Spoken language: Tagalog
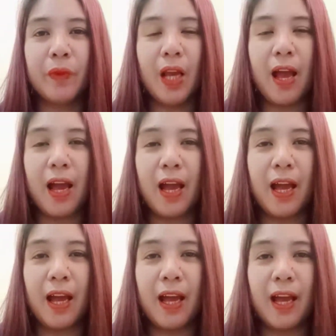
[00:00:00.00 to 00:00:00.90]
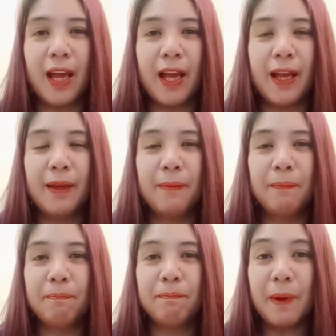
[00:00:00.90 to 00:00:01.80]
uh,
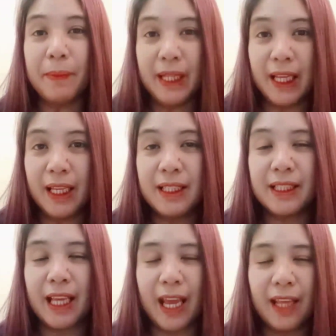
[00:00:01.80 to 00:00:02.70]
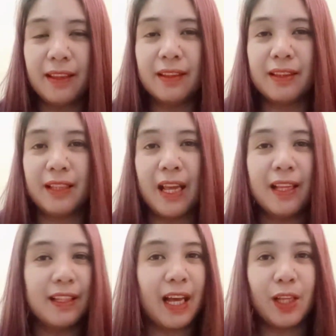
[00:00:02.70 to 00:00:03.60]
mabilis and
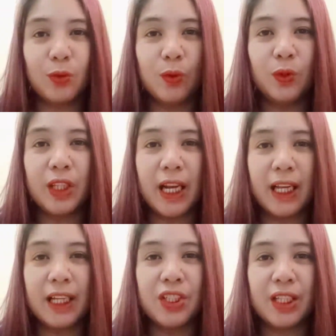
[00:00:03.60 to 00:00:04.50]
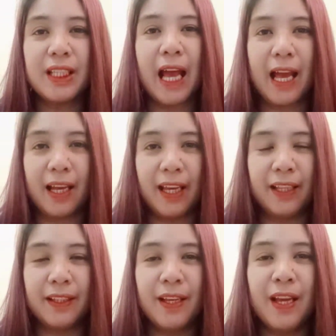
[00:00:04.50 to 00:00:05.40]
nakatulong talaga siya sa
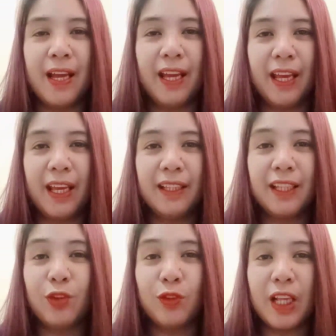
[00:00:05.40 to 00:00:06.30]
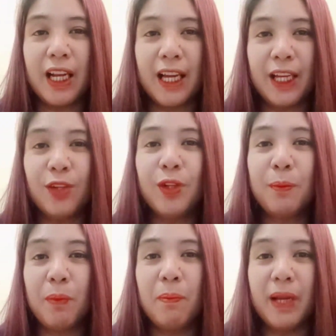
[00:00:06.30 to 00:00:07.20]
akin. And ito talaga yung
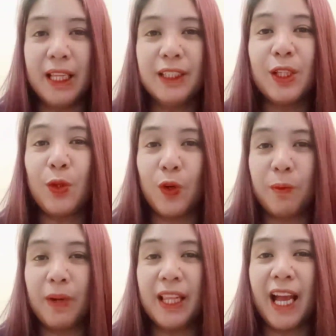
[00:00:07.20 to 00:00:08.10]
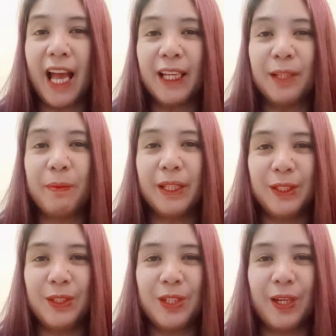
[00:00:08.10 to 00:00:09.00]
nagpabalik sa normal ng aking messenger.